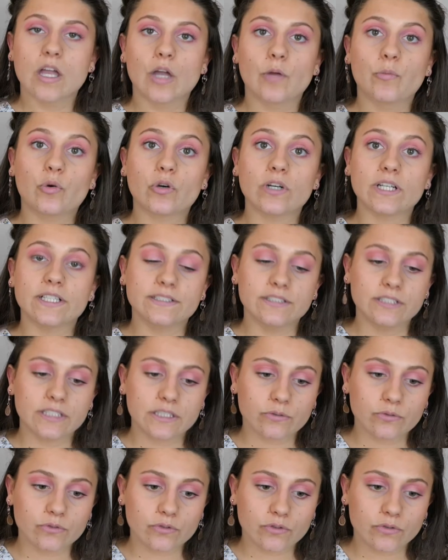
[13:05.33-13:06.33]
Pour la
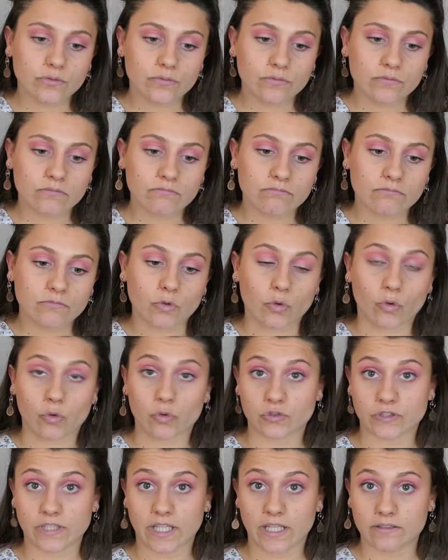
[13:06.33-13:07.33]
discussion, on
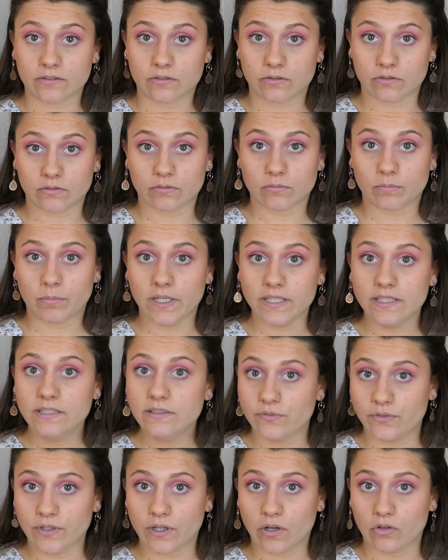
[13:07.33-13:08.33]
constate euh, pas de
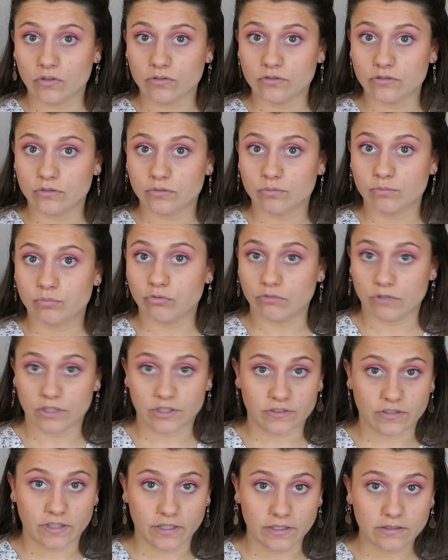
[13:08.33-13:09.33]
différence pour les
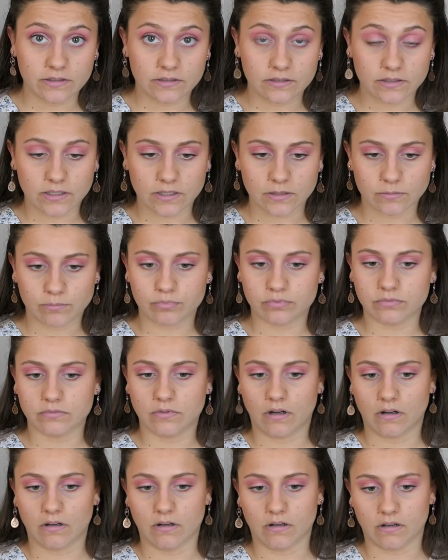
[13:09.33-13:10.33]
sexes et
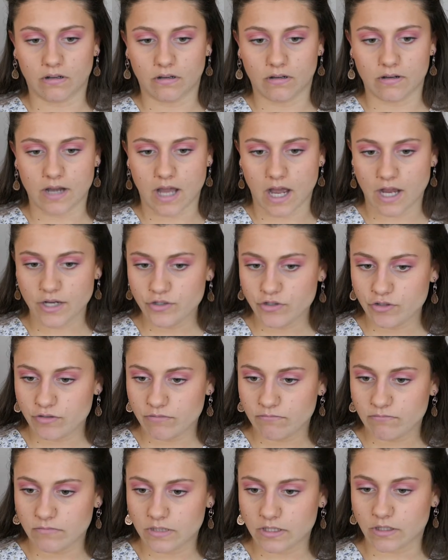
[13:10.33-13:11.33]
pour l'âge,
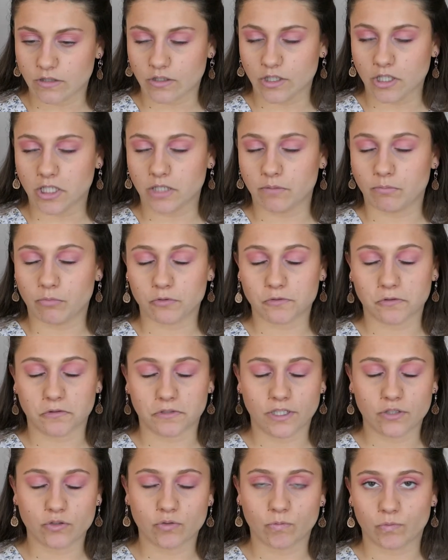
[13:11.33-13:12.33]
c'est-à-dire que les
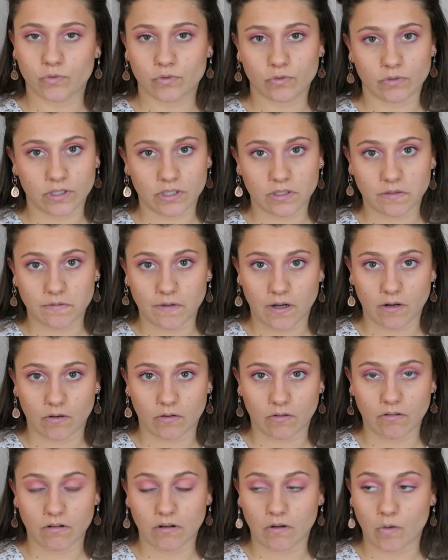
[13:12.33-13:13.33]
pourcentages sont plutôt
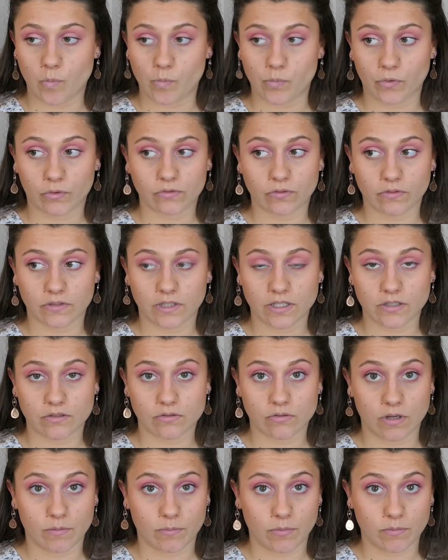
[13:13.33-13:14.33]
équivalents au pourcentage
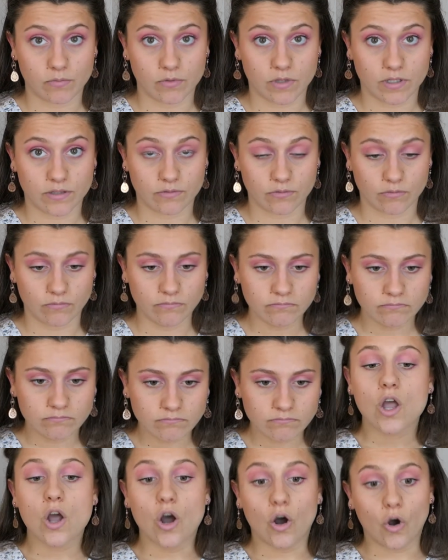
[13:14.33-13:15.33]
de la population.
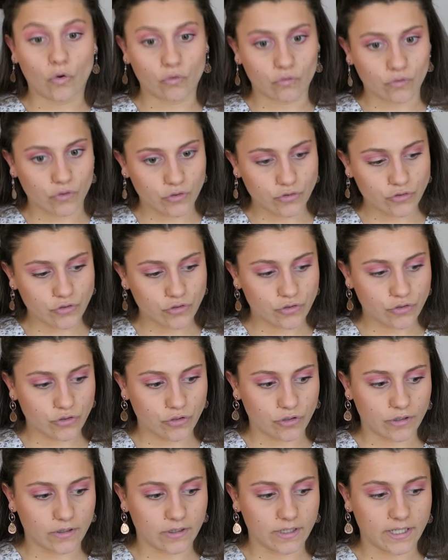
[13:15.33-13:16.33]
En revanche,
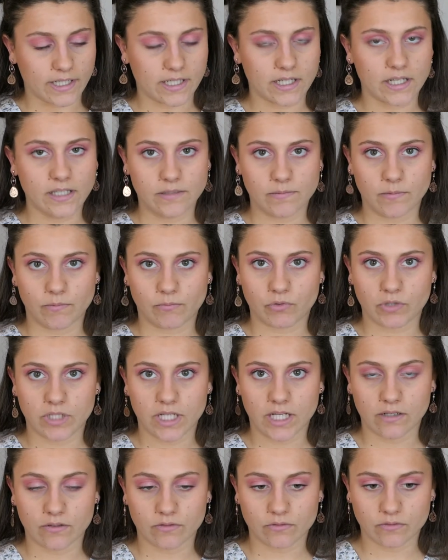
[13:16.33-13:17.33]
les classes
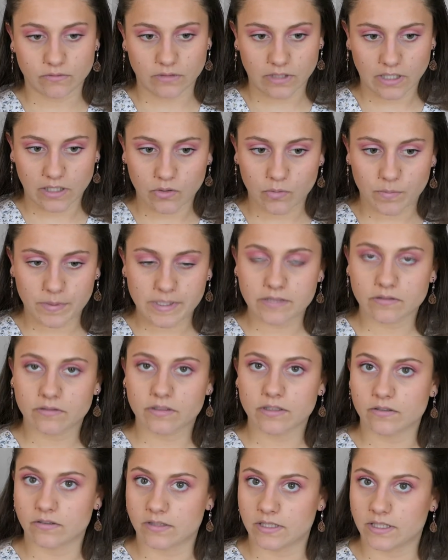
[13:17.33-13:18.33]
populaires sont très
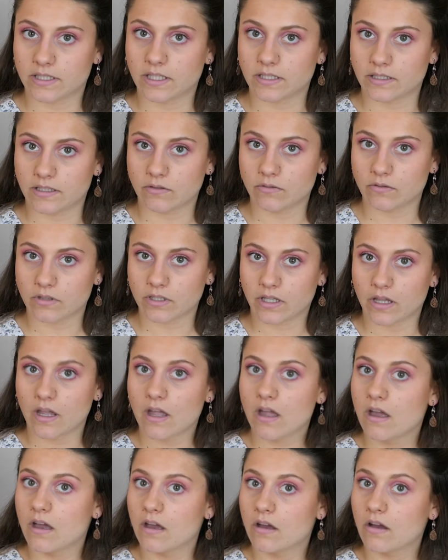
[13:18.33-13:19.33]
représentées dans cette catégorie
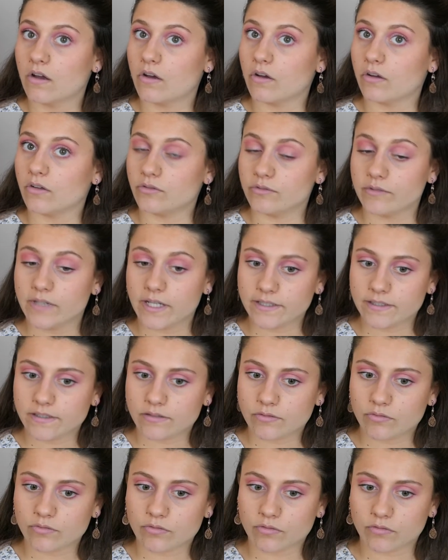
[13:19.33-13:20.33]
de la
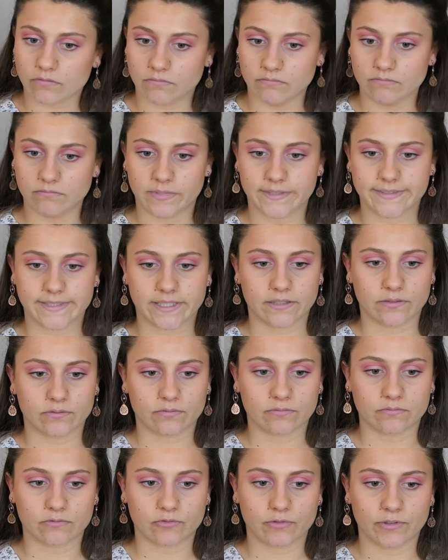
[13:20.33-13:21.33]
discussion, parce qu'elles
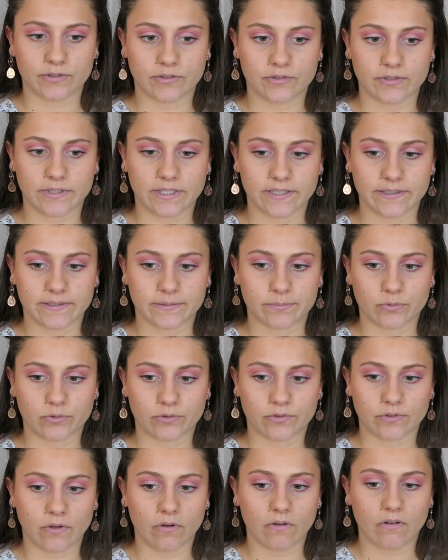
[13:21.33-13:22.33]
sont
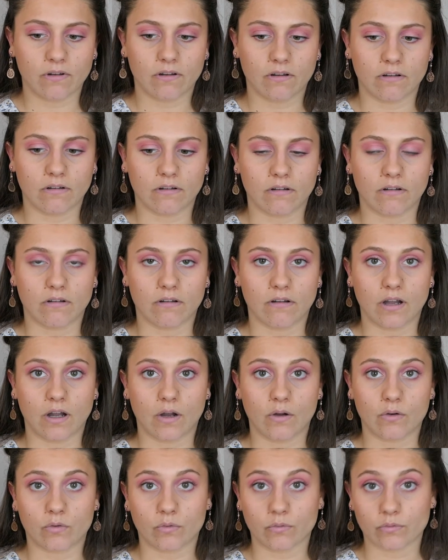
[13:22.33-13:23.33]
75%
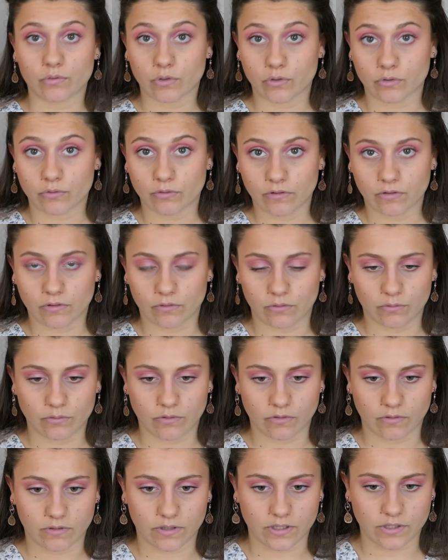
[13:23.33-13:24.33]
contre 62%
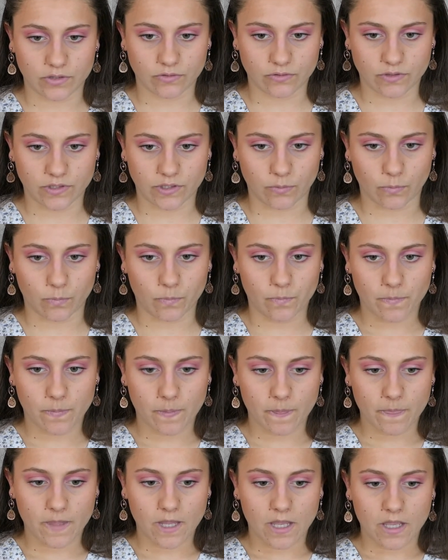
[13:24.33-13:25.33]
dans l'échantillon.
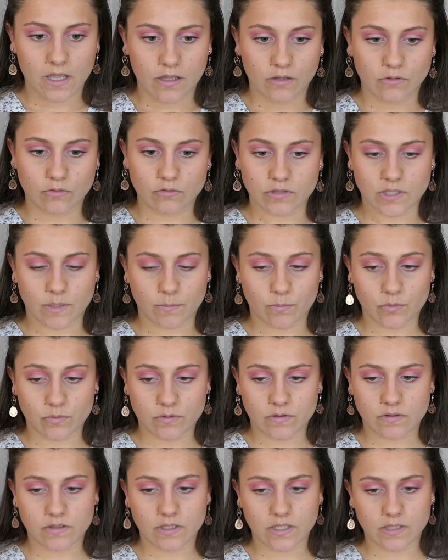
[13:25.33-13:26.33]
Donc ça peut
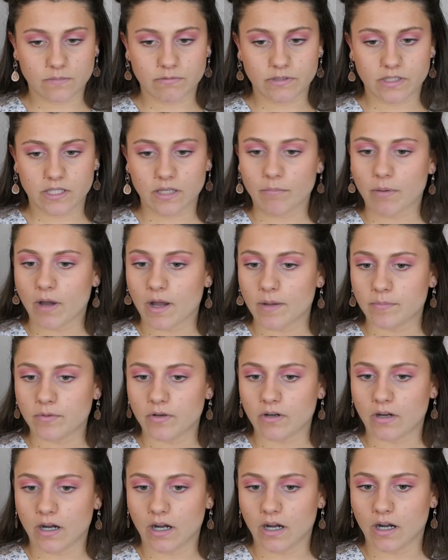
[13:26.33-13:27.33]
s'expliquer par
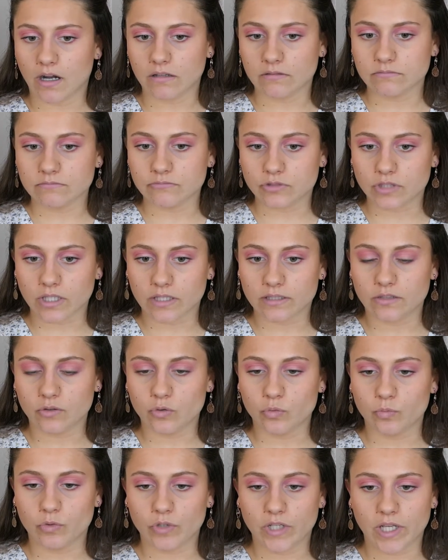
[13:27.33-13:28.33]
rapport à une certaine
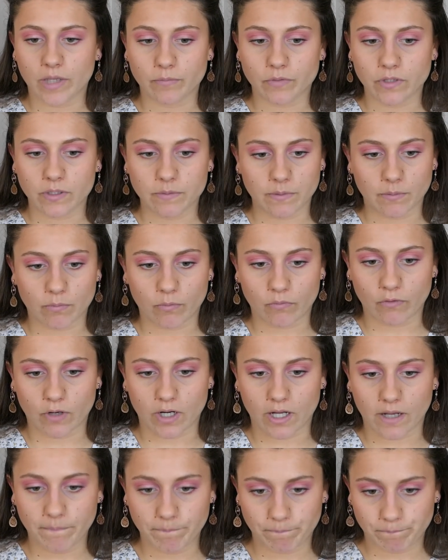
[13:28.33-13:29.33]
homogamie, mais bon
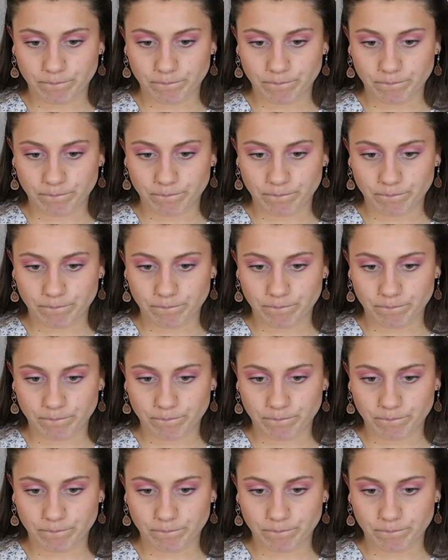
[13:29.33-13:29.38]
voilà